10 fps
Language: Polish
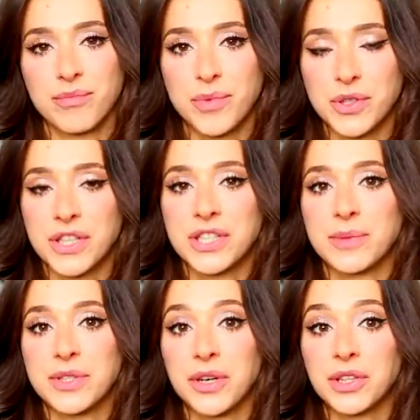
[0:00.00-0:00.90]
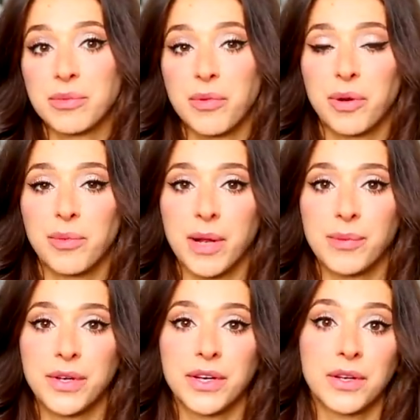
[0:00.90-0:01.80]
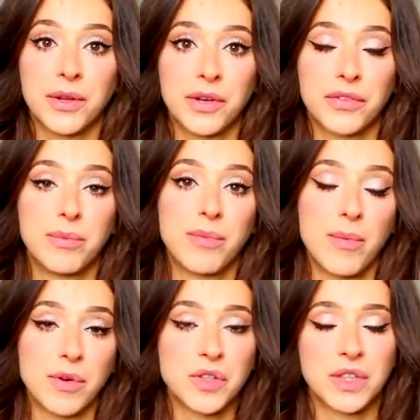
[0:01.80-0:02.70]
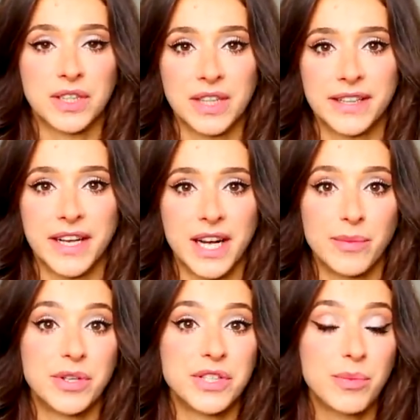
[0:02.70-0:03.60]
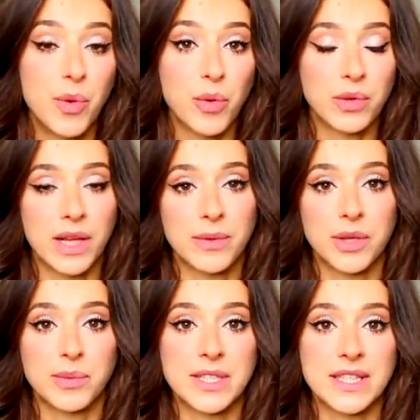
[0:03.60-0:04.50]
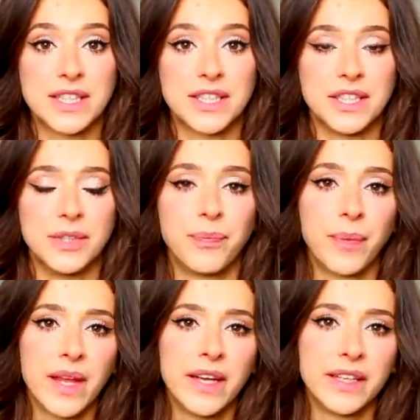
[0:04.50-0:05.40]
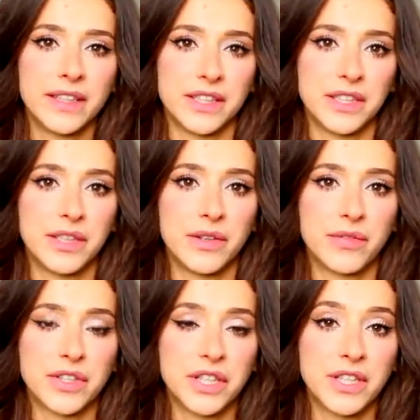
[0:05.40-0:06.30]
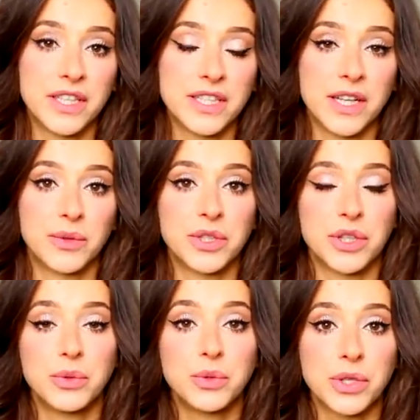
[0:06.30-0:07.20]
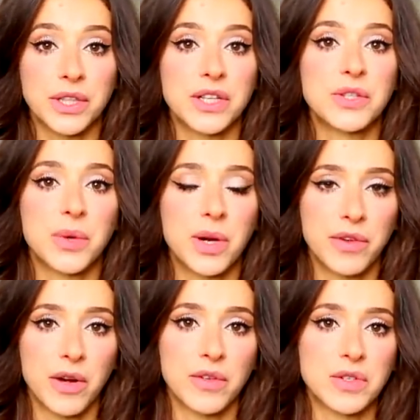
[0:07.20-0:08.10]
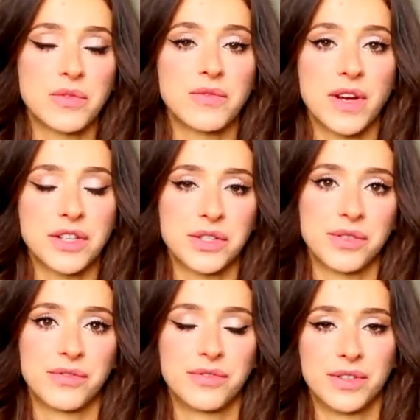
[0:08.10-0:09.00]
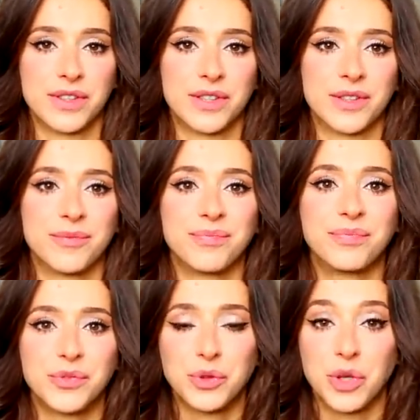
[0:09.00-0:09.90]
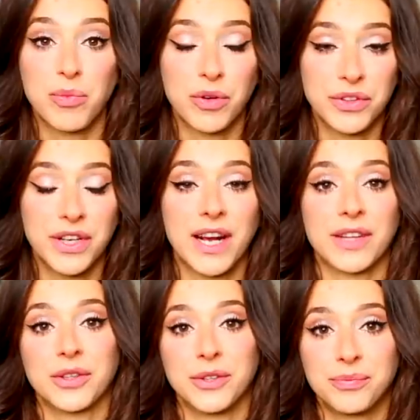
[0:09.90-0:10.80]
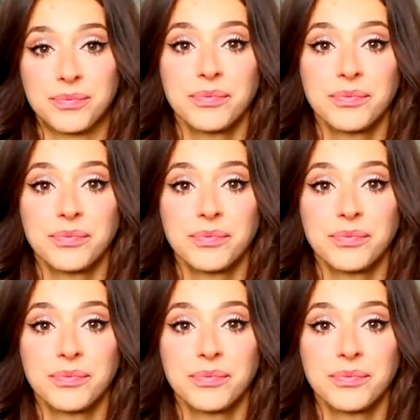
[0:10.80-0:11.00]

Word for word: możecie mieć tego typu problemy. Chlorofil pomoże na tyle, na ile będzie mógł. Natomiast jeśli, jeśli w waszej diecie znajduje się dużo takich surowych owoców, warzyw, dużo błonnika, to